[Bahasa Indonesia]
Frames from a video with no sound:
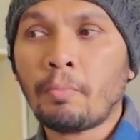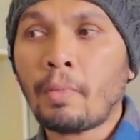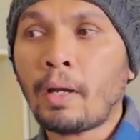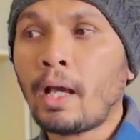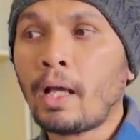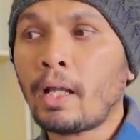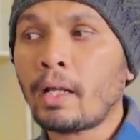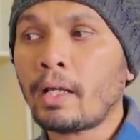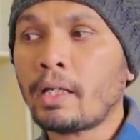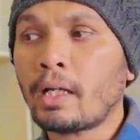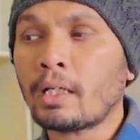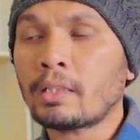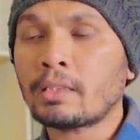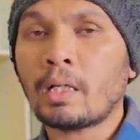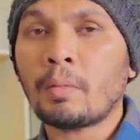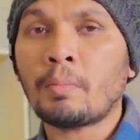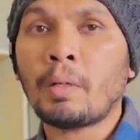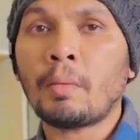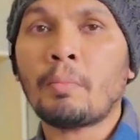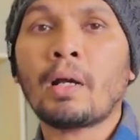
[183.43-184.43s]
Pahala yang
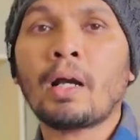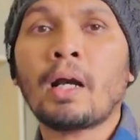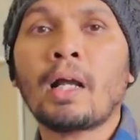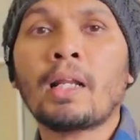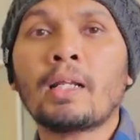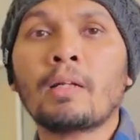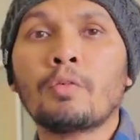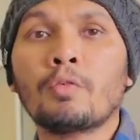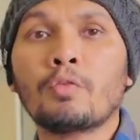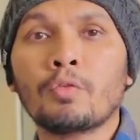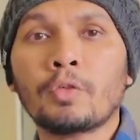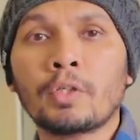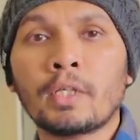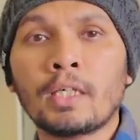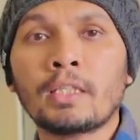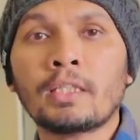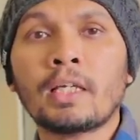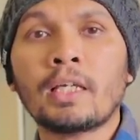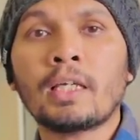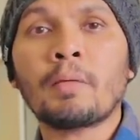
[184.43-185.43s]
sama mengalir untuk
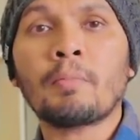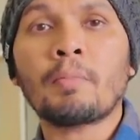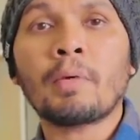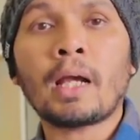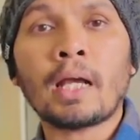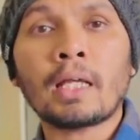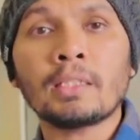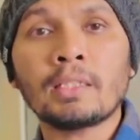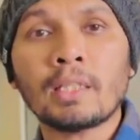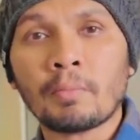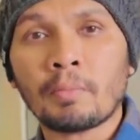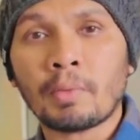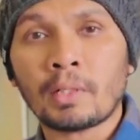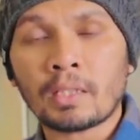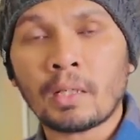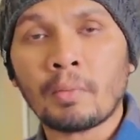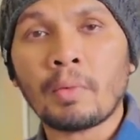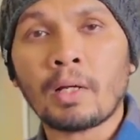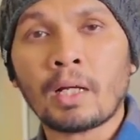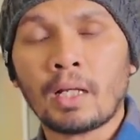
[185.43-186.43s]
kita yang mengajak
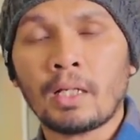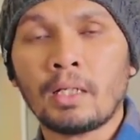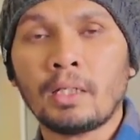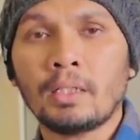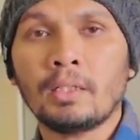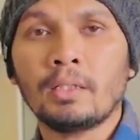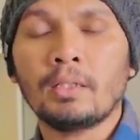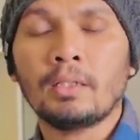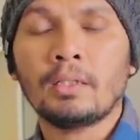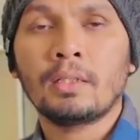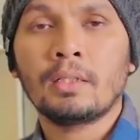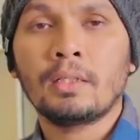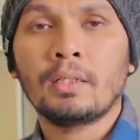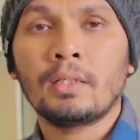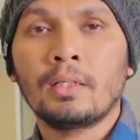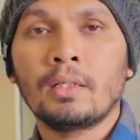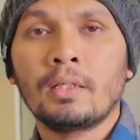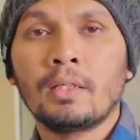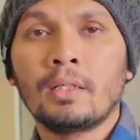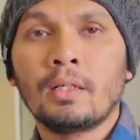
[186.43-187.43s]
pertama kali.
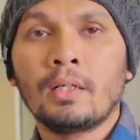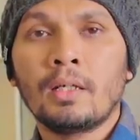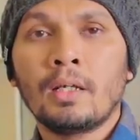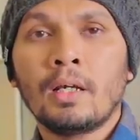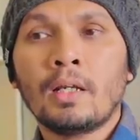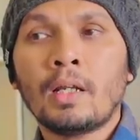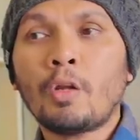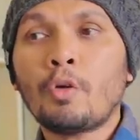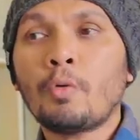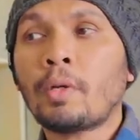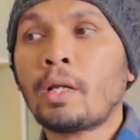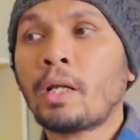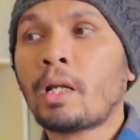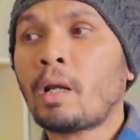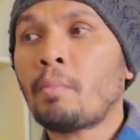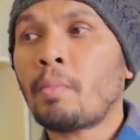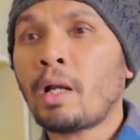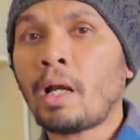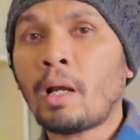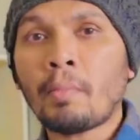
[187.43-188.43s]
Lalu
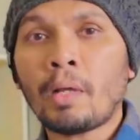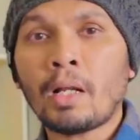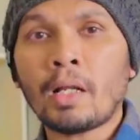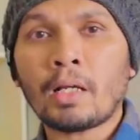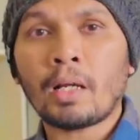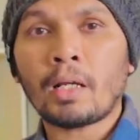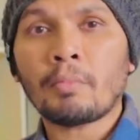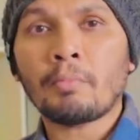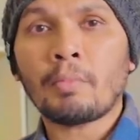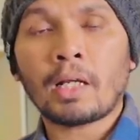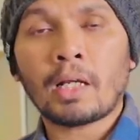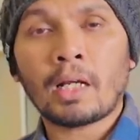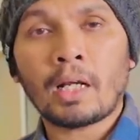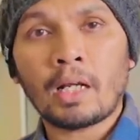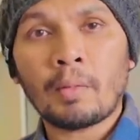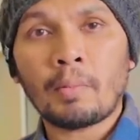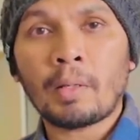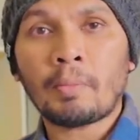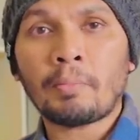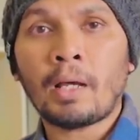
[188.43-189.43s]
mereka mengamalkan, mereka
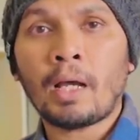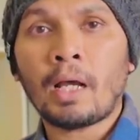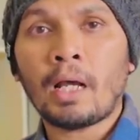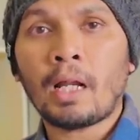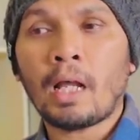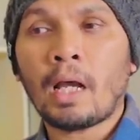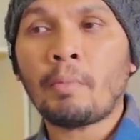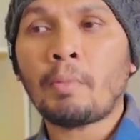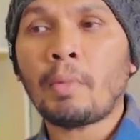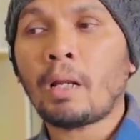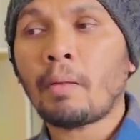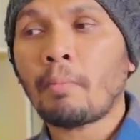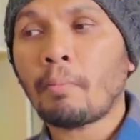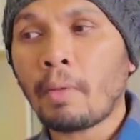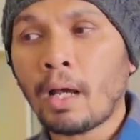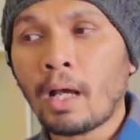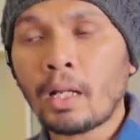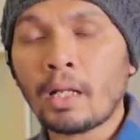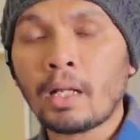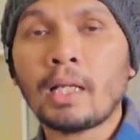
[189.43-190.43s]
dapat pahala amal.
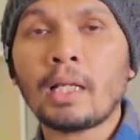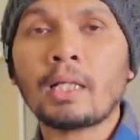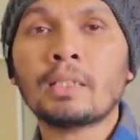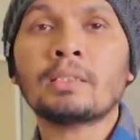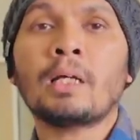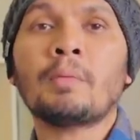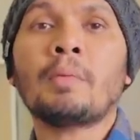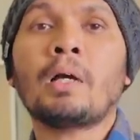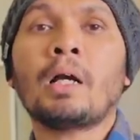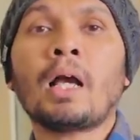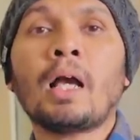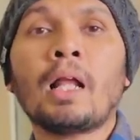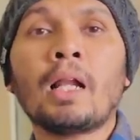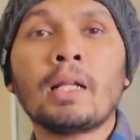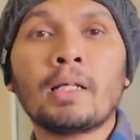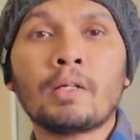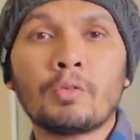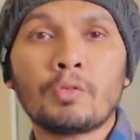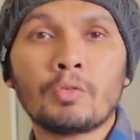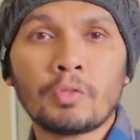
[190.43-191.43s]
Pahala yang sama
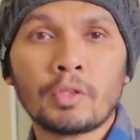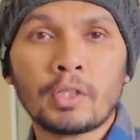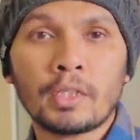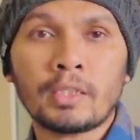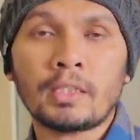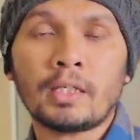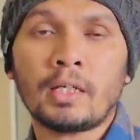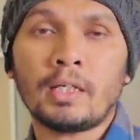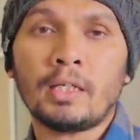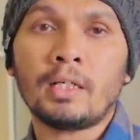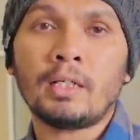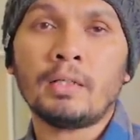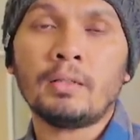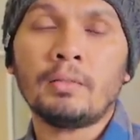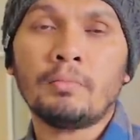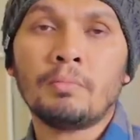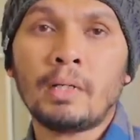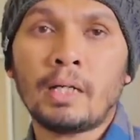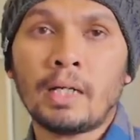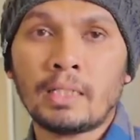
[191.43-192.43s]
ngalir untuk kita yang
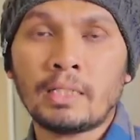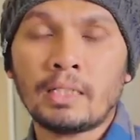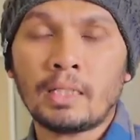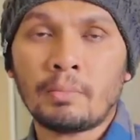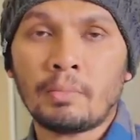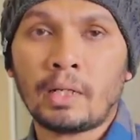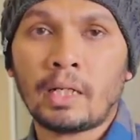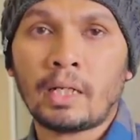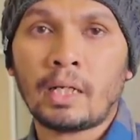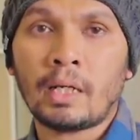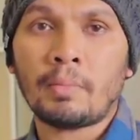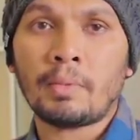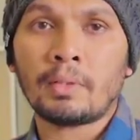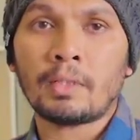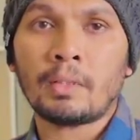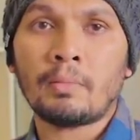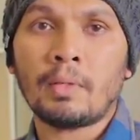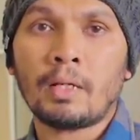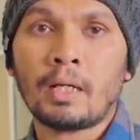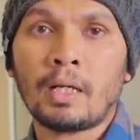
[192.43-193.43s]
mengajak mereka
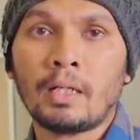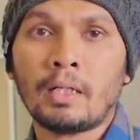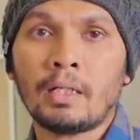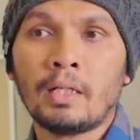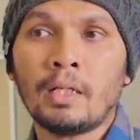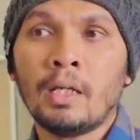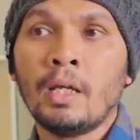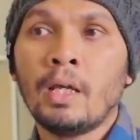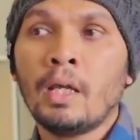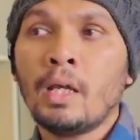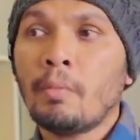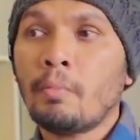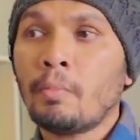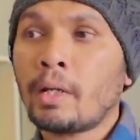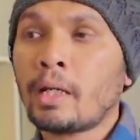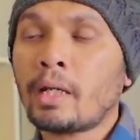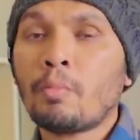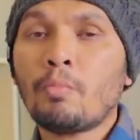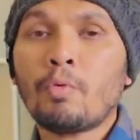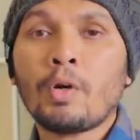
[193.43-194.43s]
pertama kali.
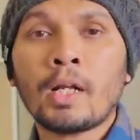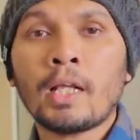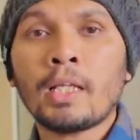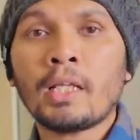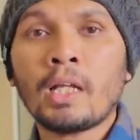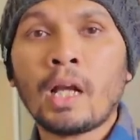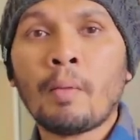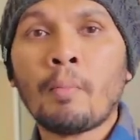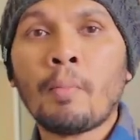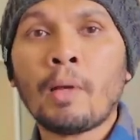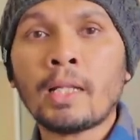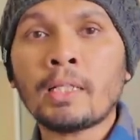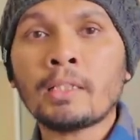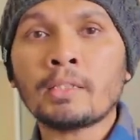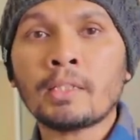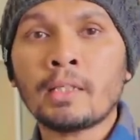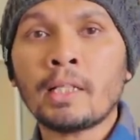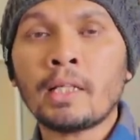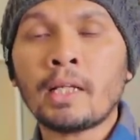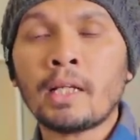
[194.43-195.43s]
Mereka bukan hanya ngamalin
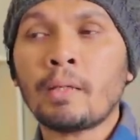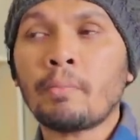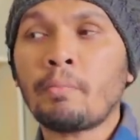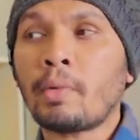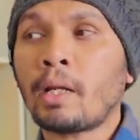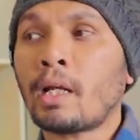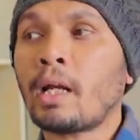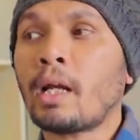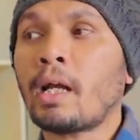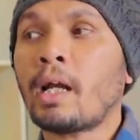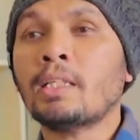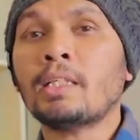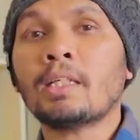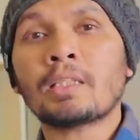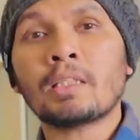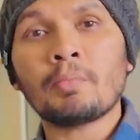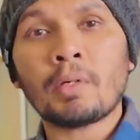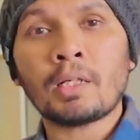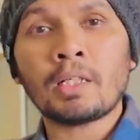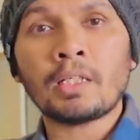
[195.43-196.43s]
sendiri, mereka ngajak
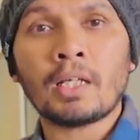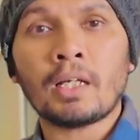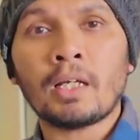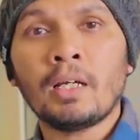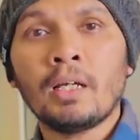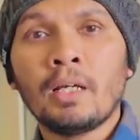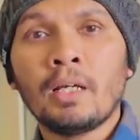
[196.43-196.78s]
temannya.